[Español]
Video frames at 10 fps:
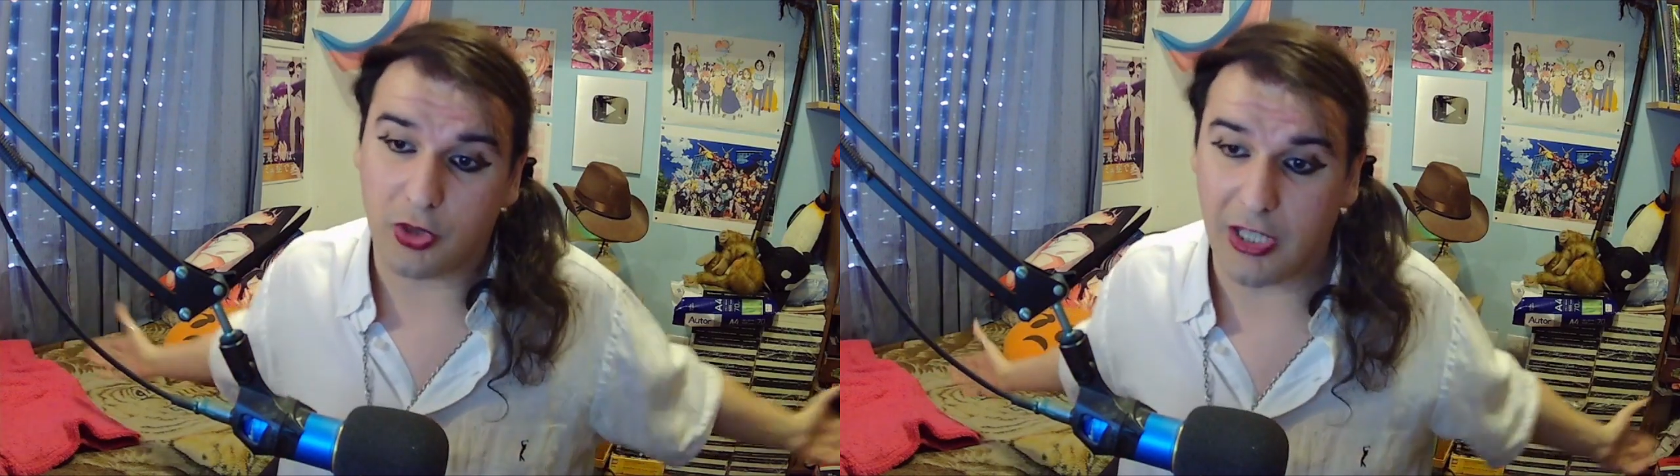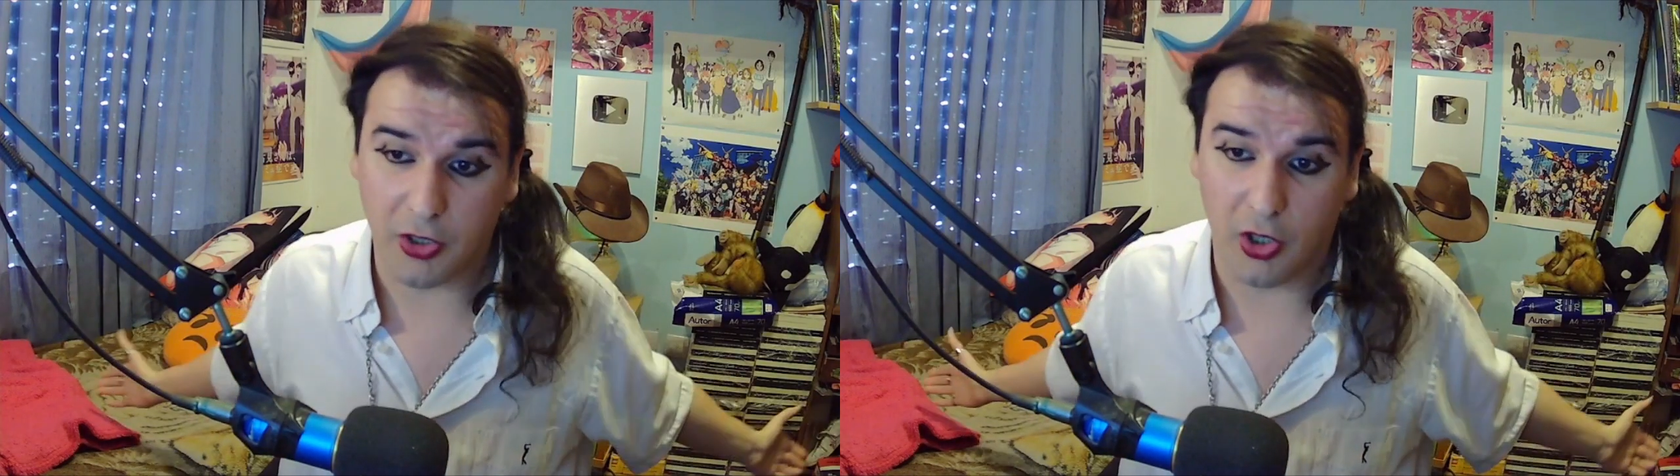
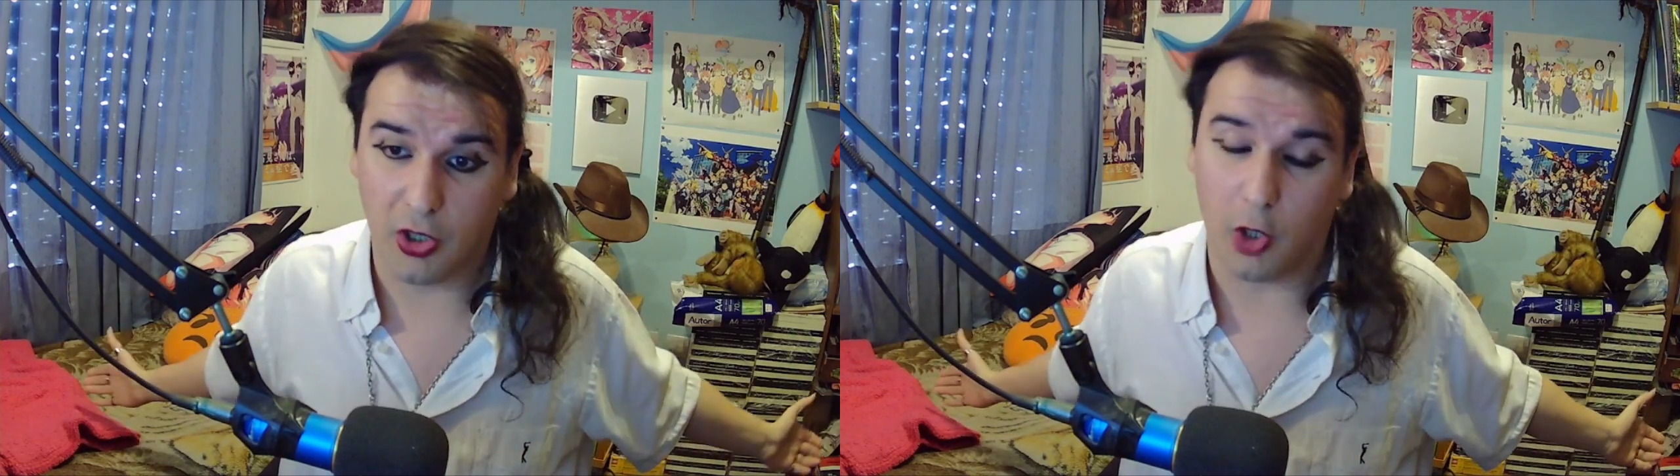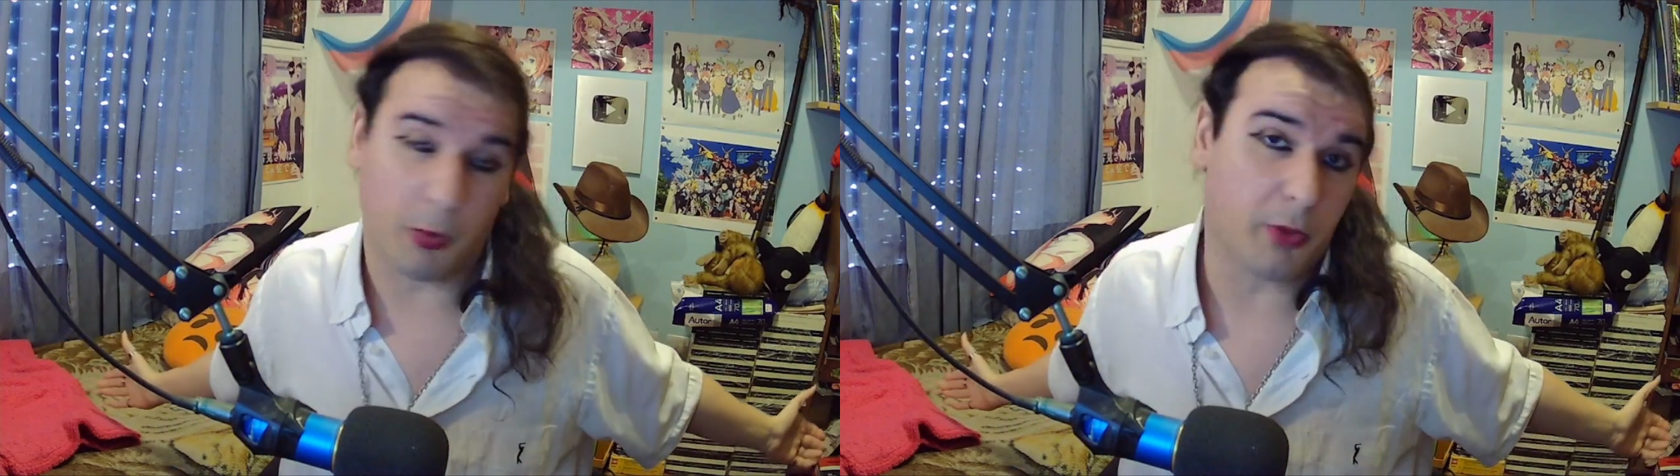
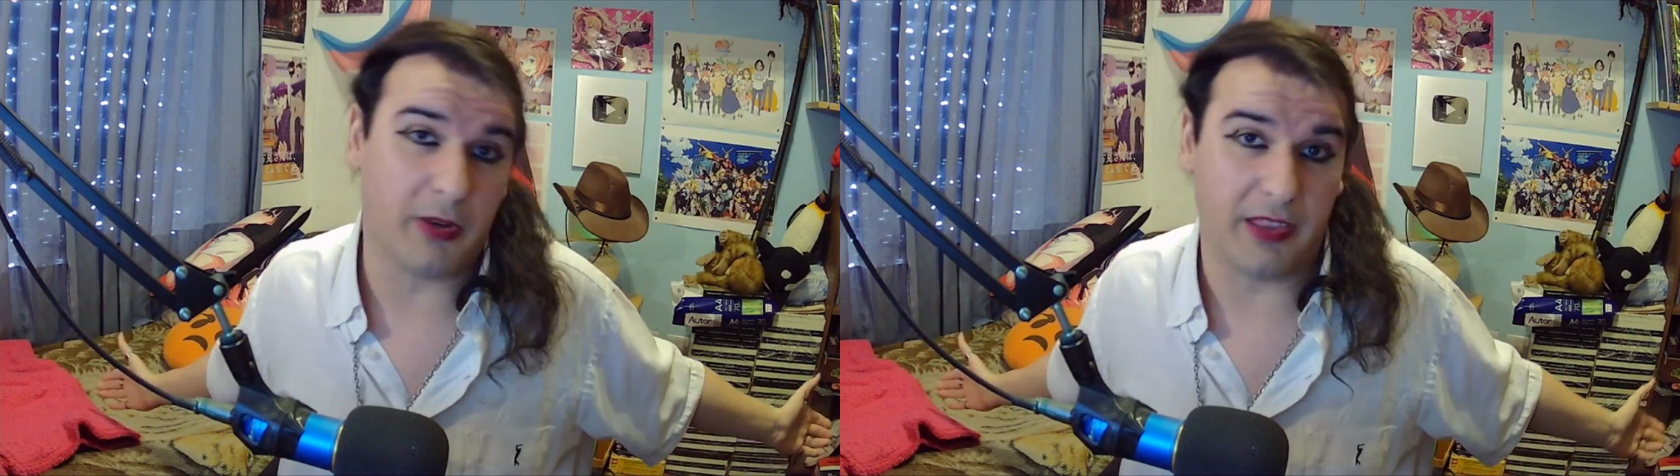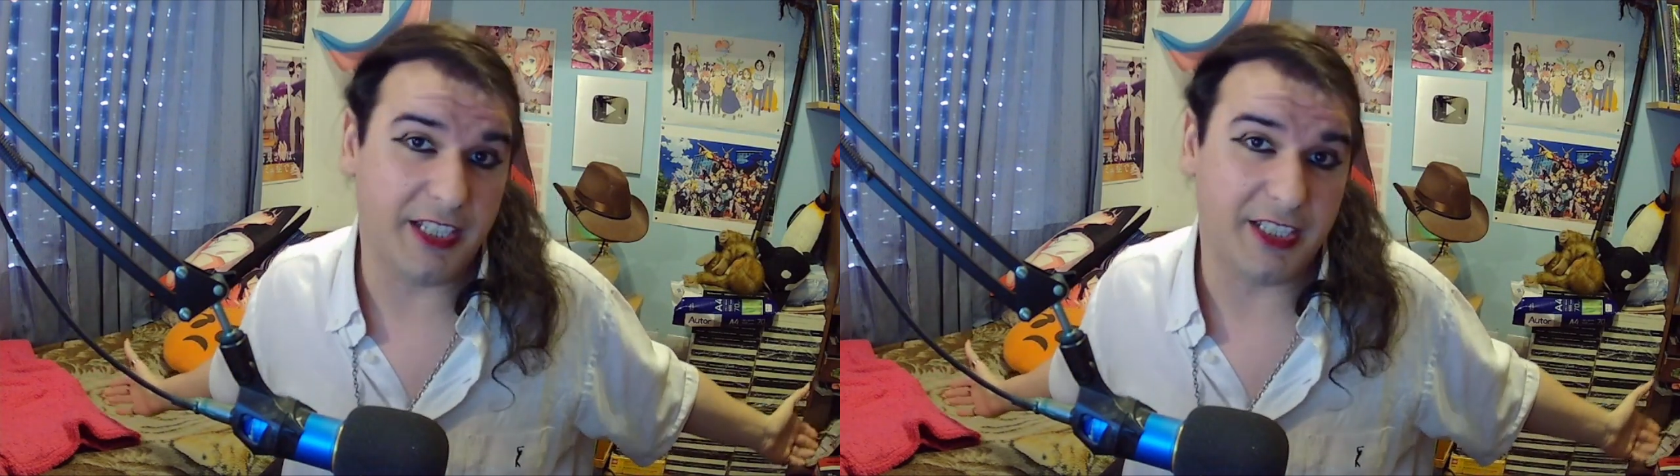usando los
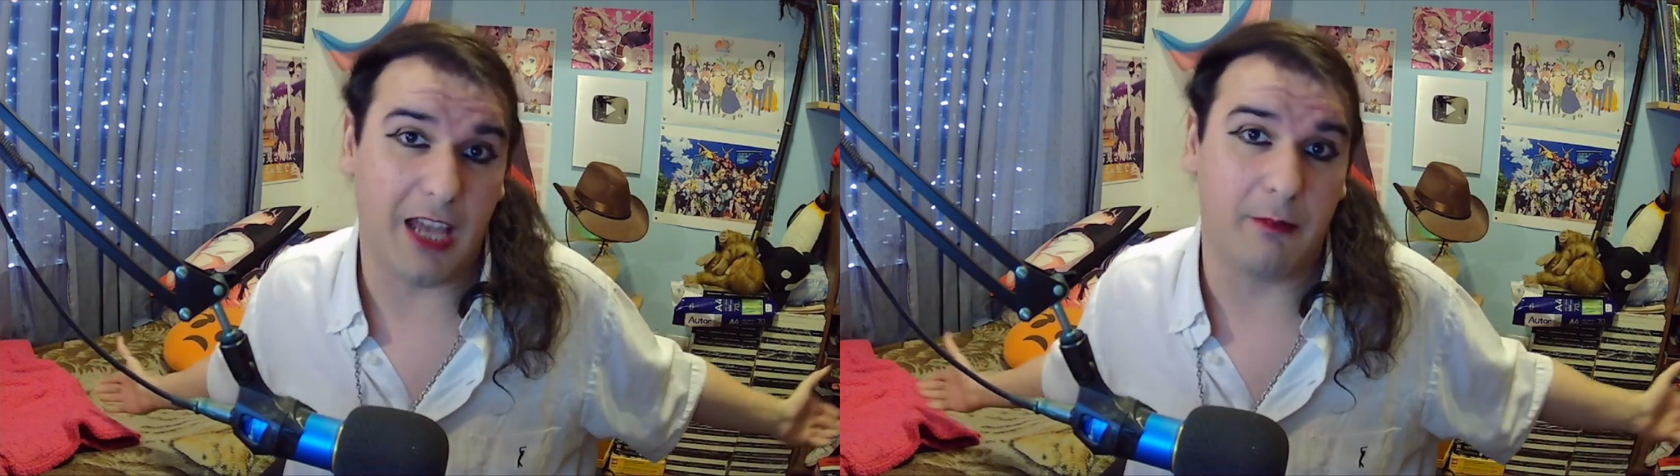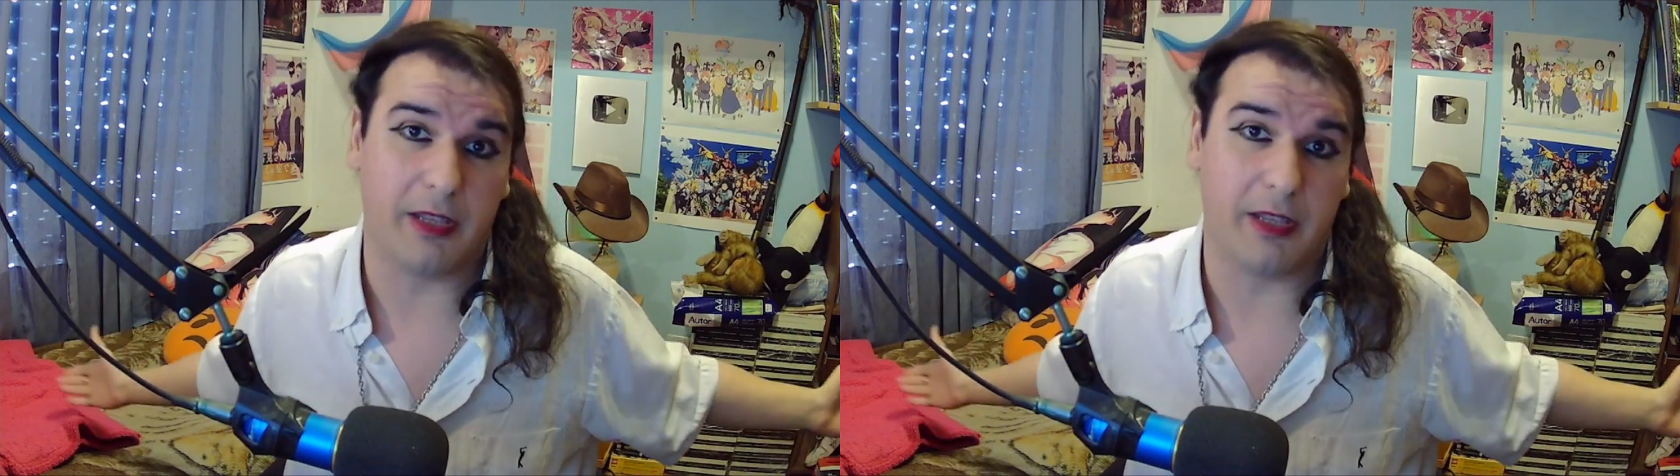pronombres de ella,